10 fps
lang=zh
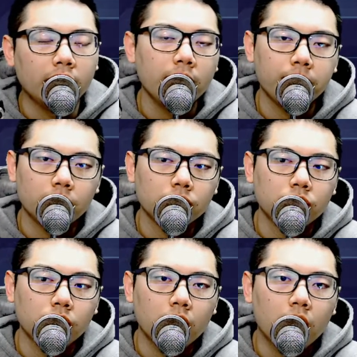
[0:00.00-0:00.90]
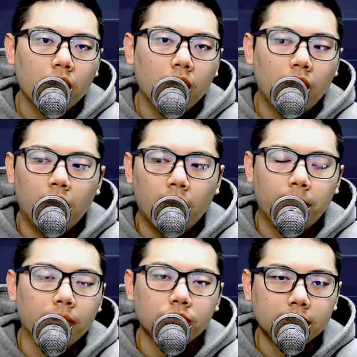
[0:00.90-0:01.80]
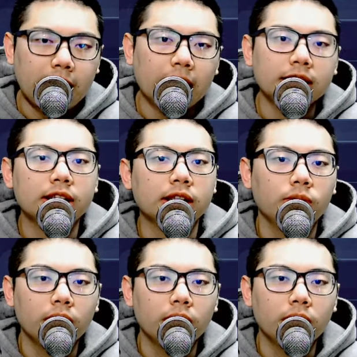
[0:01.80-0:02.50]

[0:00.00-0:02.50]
你也不用去，呃，不用去担心。